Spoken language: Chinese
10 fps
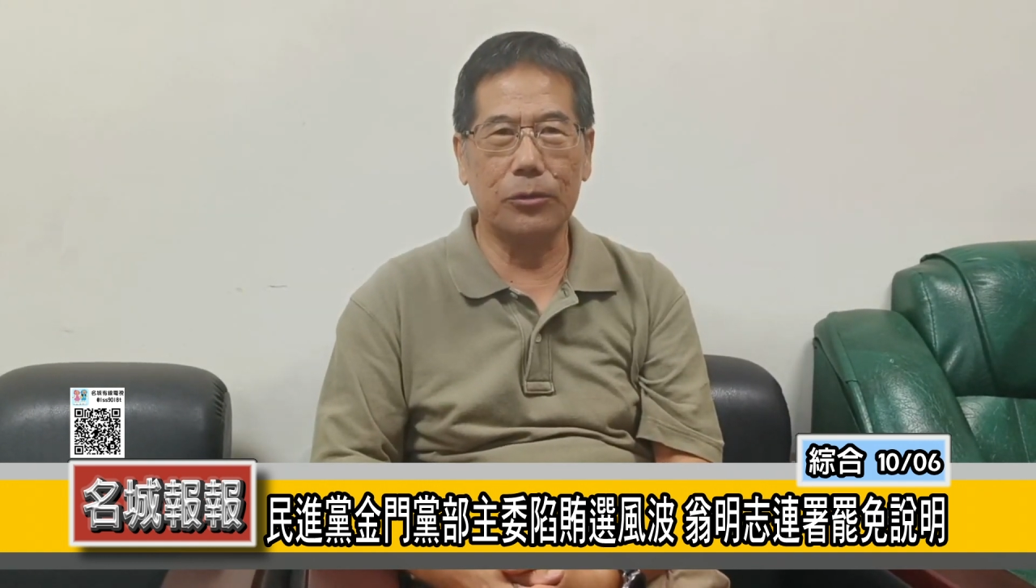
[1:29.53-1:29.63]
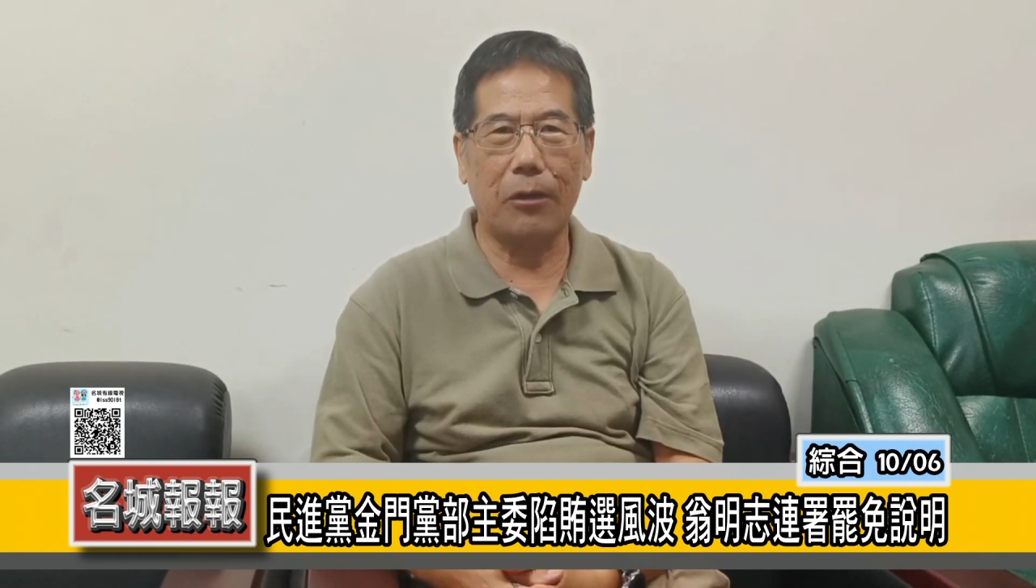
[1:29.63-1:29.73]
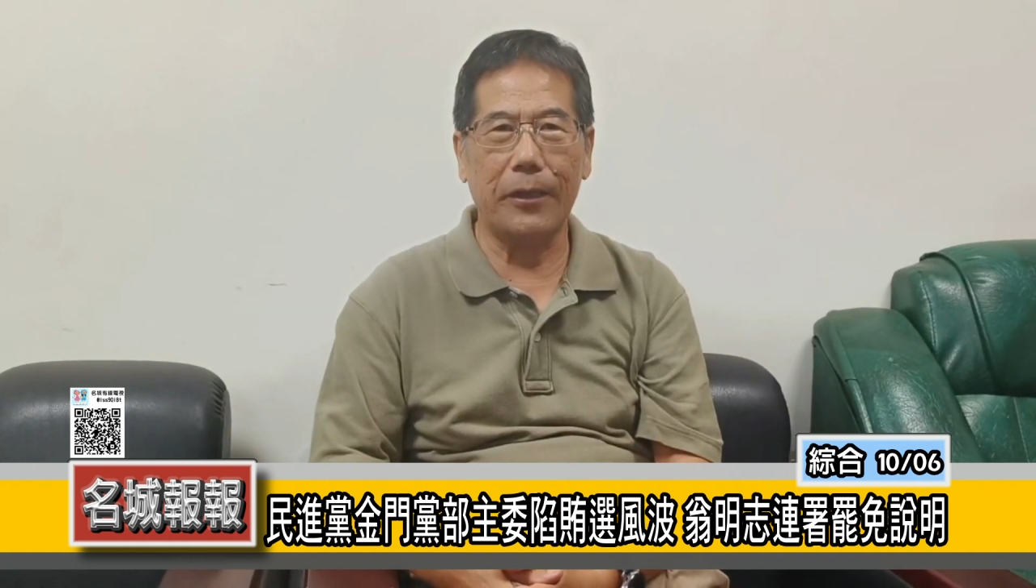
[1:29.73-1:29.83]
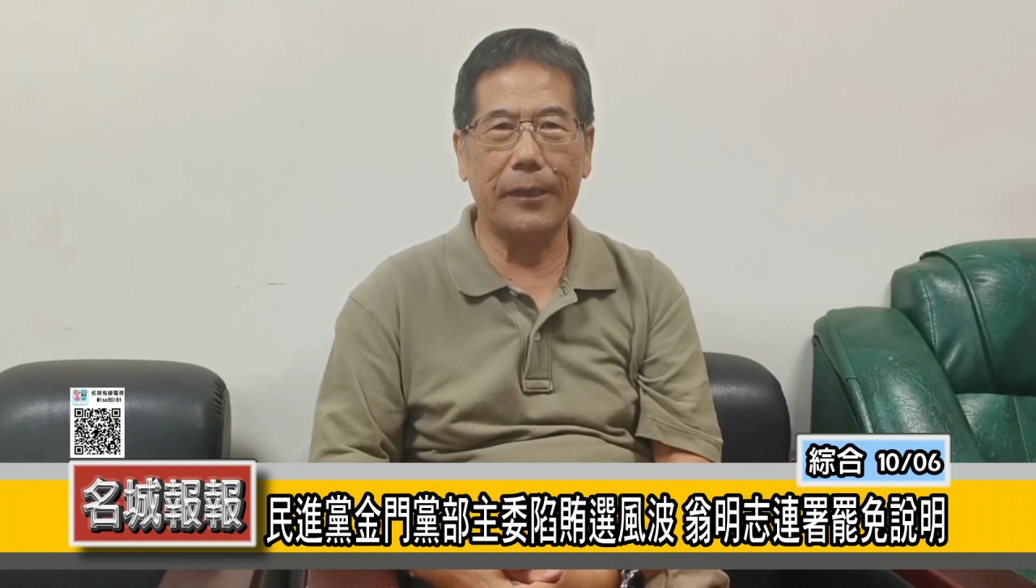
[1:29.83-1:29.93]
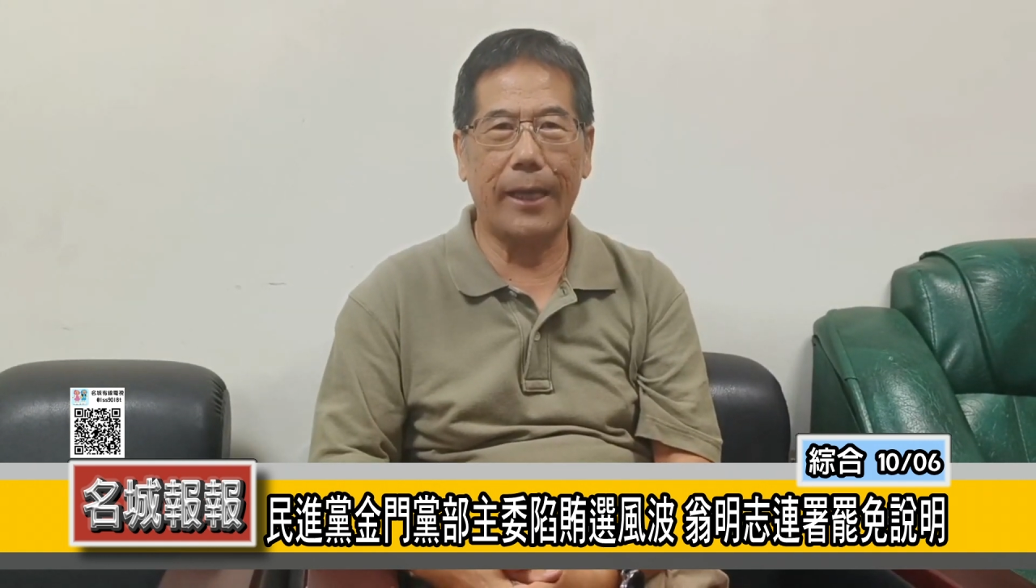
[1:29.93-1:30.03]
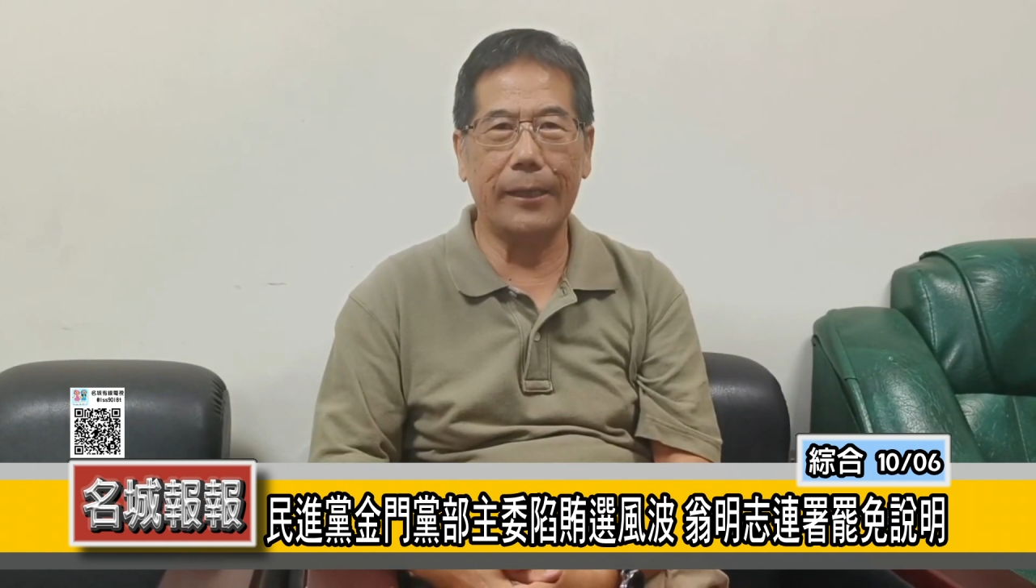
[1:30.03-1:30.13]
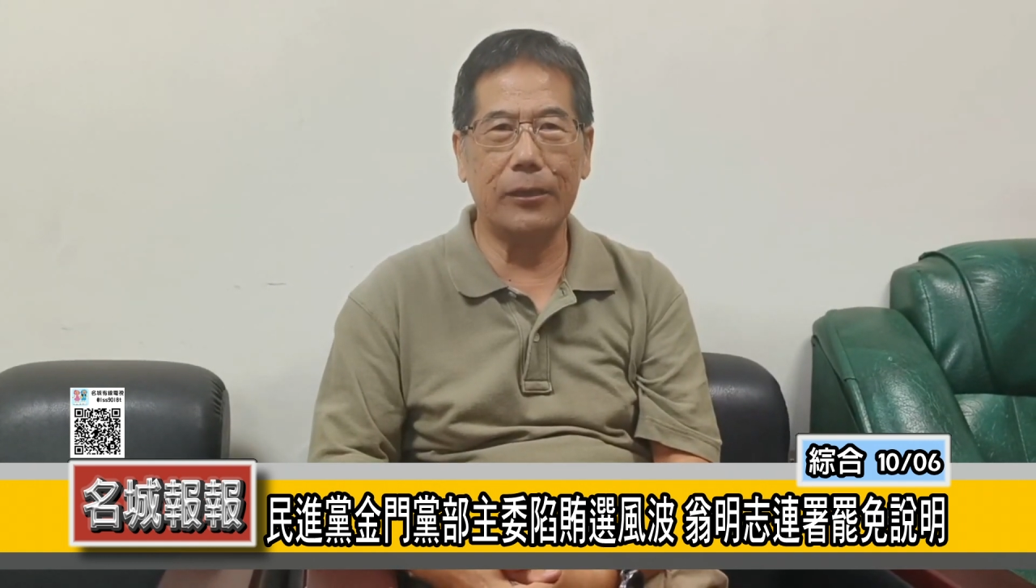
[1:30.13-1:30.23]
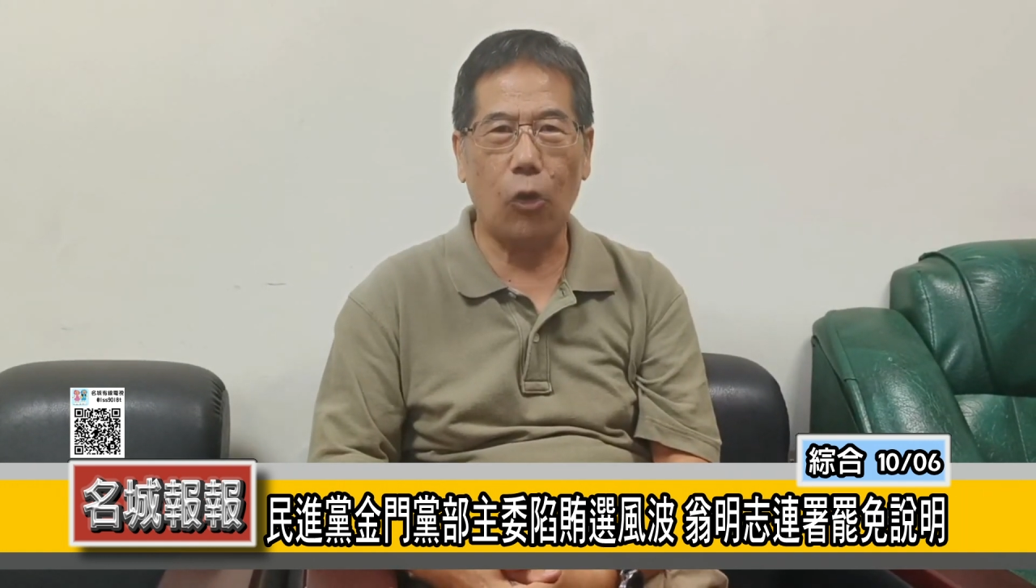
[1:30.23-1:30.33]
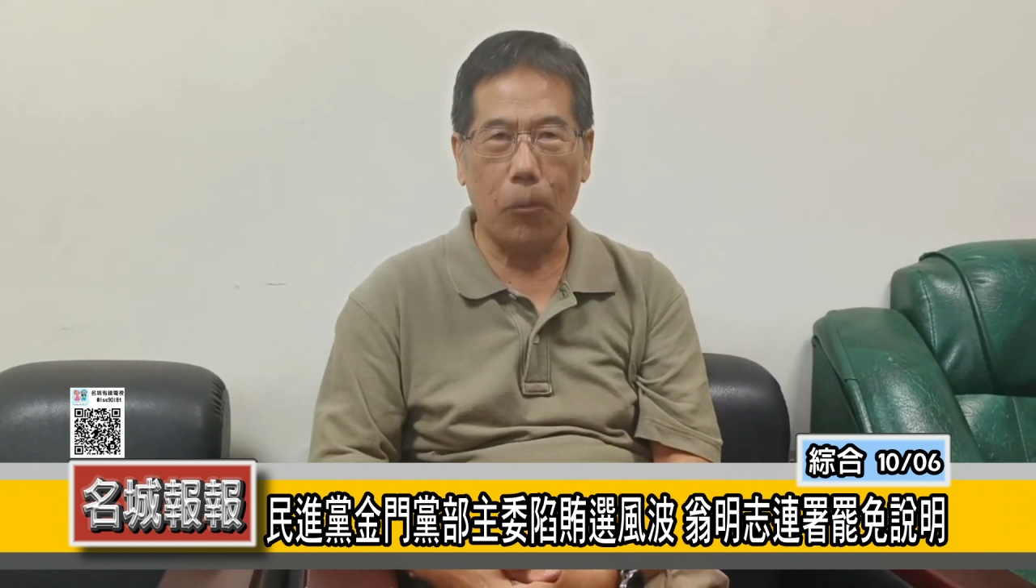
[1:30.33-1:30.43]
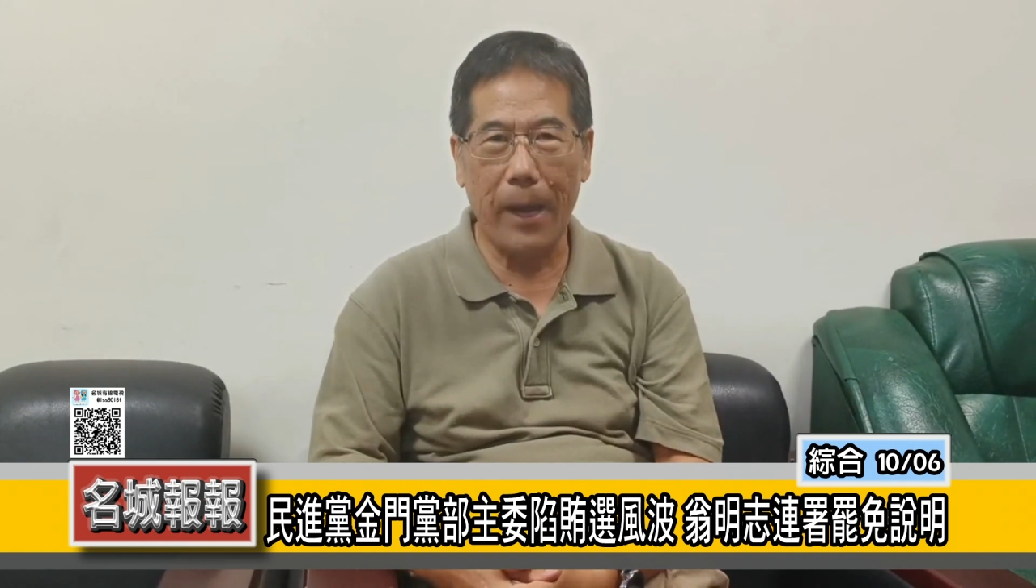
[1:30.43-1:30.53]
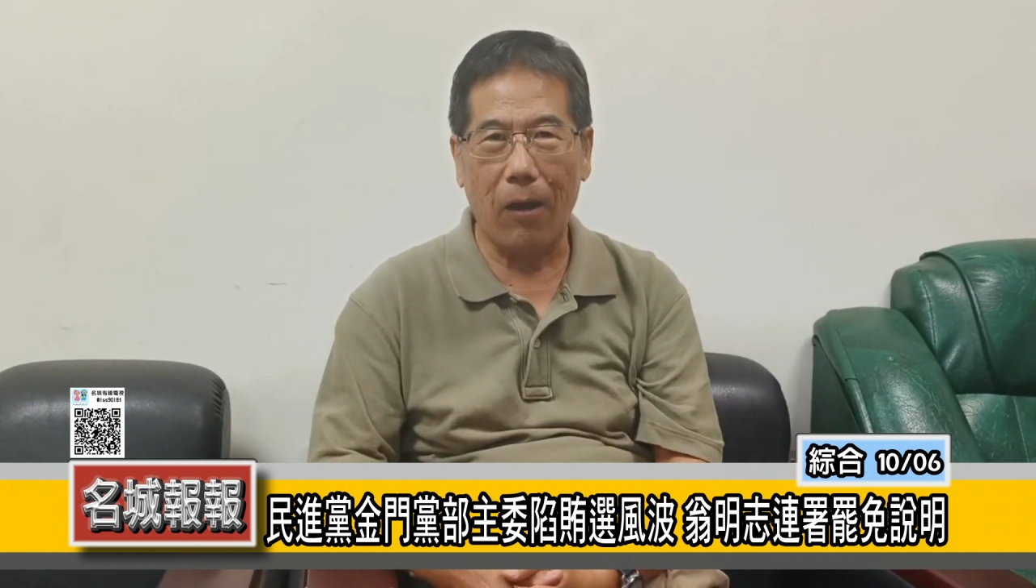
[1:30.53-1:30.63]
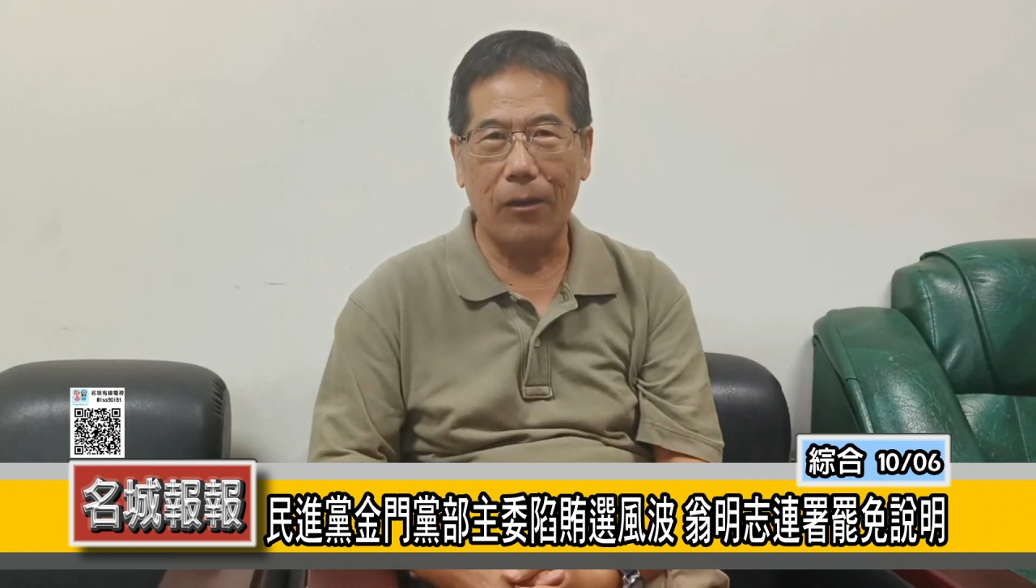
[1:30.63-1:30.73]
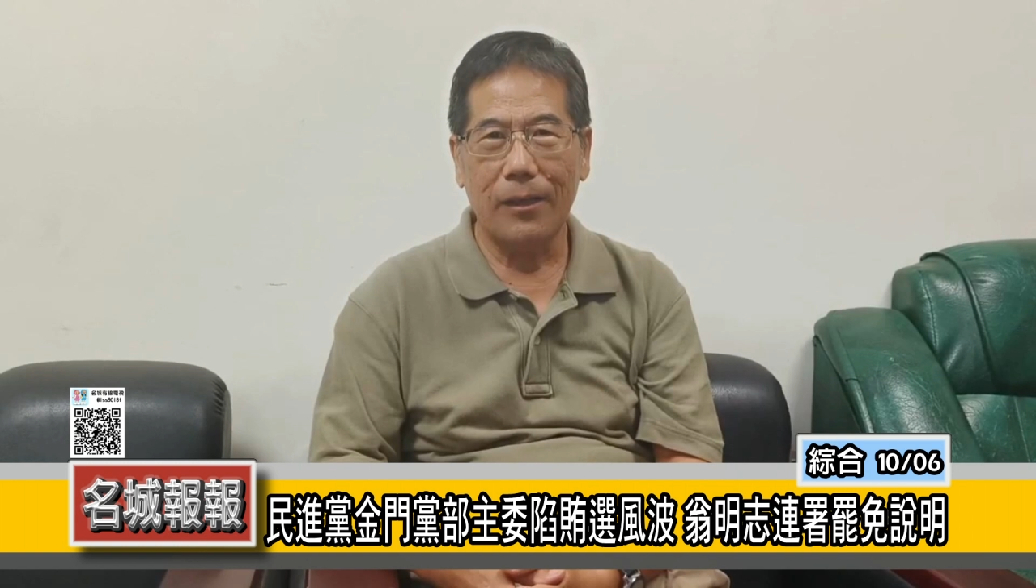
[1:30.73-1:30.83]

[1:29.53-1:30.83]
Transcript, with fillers: 少人来投票